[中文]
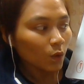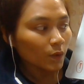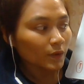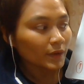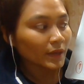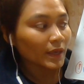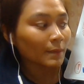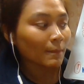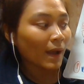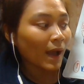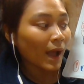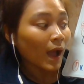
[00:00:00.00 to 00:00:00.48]

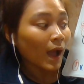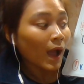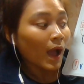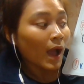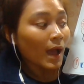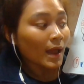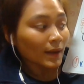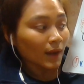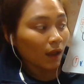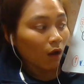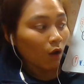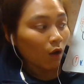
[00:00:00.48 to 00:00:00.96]
可以吗？
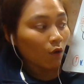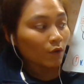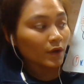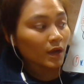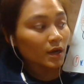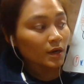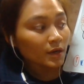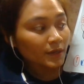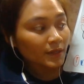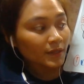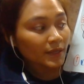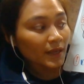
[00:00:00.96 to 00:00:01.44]
然后
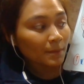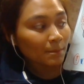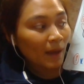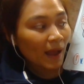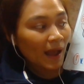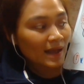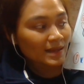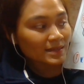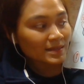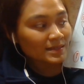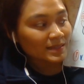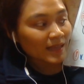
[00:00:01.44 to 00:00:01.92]
呢，练
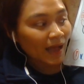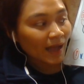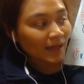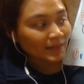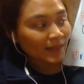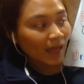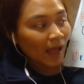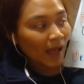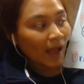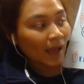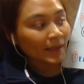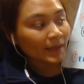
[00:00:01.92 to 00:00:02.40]

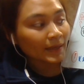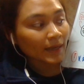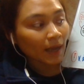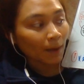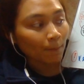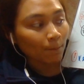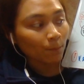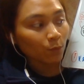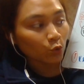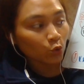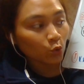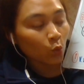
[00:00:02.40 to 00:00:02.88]
รี胎
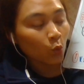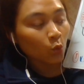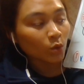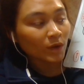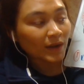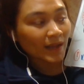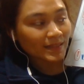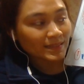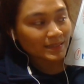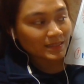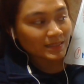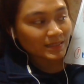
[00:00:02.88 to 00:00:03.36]
น哭
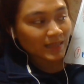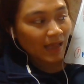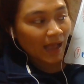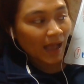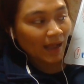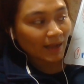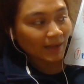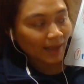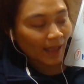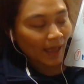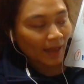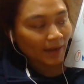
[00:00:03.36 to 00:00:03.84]
呢？
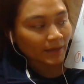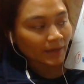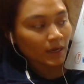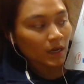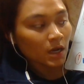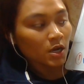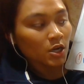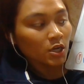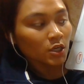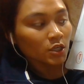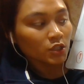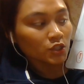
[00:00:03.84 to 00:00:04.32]
擦干，
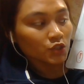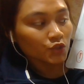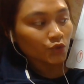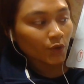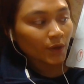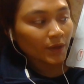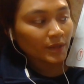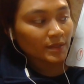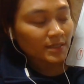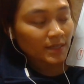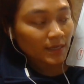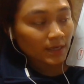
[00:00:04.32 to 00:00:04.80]
就
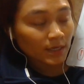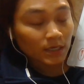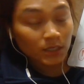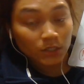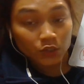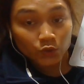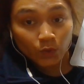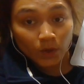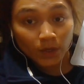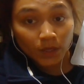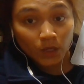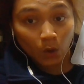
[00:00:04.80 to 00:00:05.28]
会这个
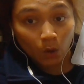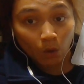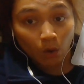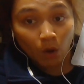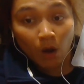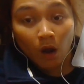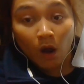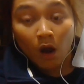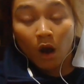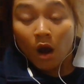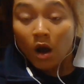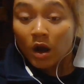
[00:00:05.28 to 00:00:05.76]
就会有。
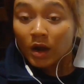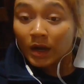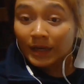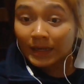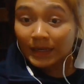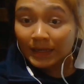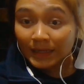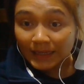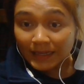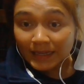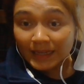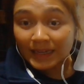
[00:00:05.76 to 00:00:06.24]

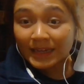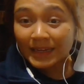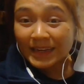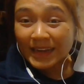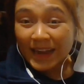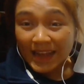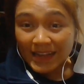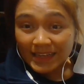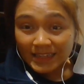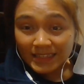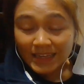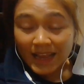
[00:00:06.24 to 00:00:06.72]
跟
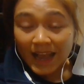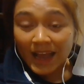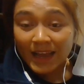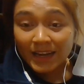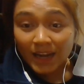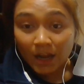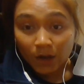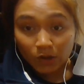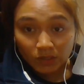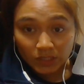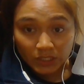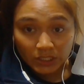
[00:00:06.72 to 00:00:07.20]
娜莎
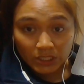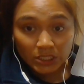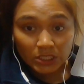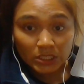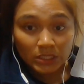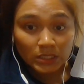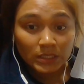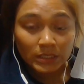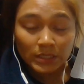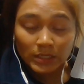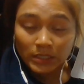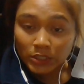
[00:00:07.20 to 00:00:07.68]
老
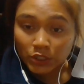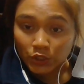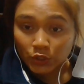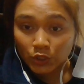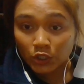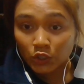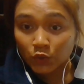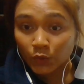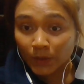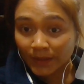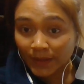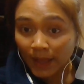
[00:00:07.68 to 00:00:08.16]
师一
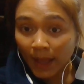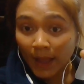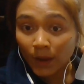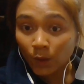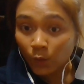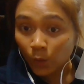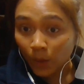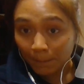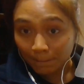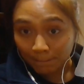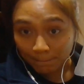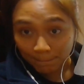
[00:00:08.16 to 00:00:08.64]
起学泰
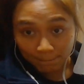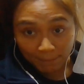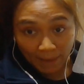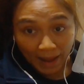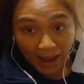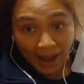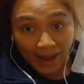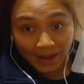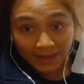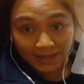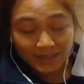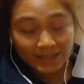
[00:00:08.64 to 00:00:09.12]
文
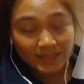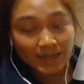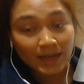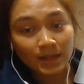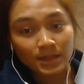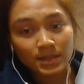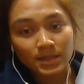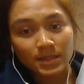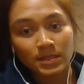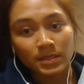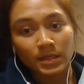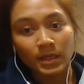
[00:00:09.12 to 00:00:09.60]
吧，这
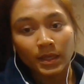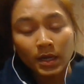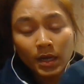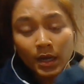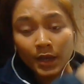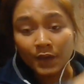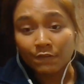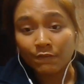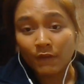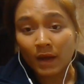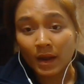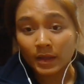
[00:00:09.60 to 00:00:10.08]
样子你
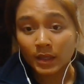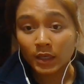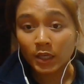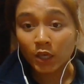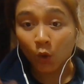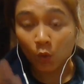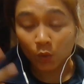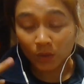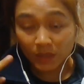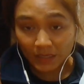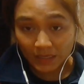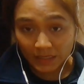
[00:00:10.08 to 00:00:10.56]
可以翻译
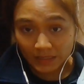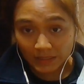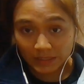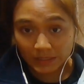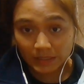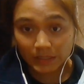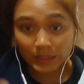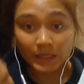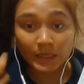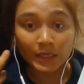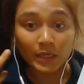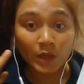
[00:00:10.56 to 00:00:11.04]
有一
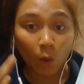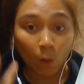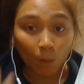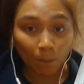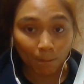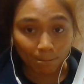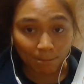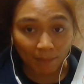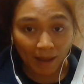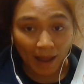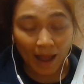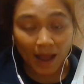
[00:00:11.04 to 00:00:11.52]
起有
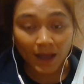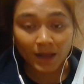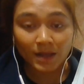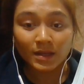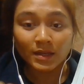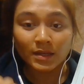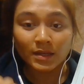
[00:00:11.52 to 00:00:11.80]
吧，